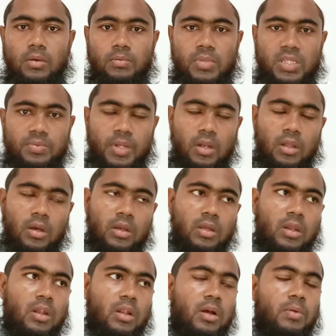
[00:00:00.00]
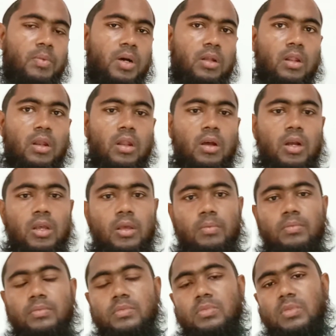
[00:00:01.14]
বিসমিল্লাহ রহমান রহিম
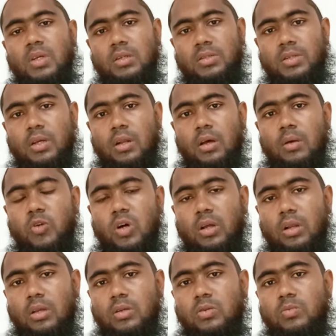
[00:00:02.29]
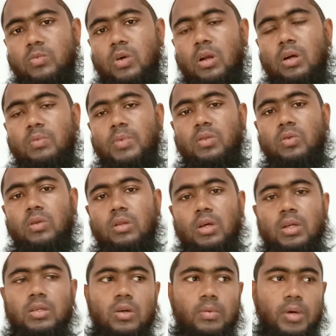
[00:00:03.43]
আসসালামু আলাইকুম রহমতুল্লাহ
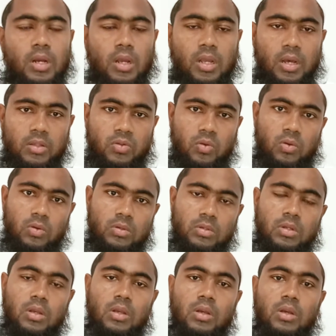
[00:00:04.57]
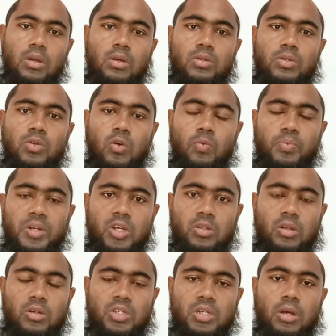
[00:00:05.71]
বারাকাত সুপ্রিয়
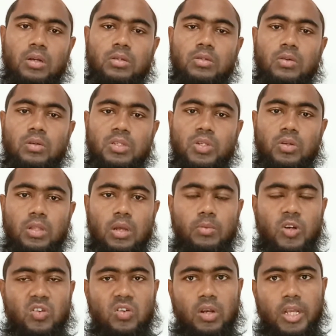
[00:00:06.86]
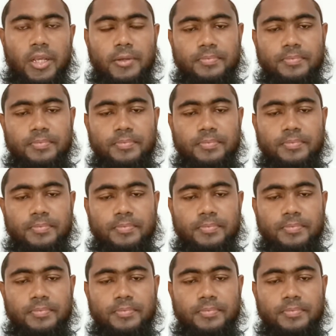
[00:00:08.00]
দর্শক ও শ্রোতা মণ্ডলী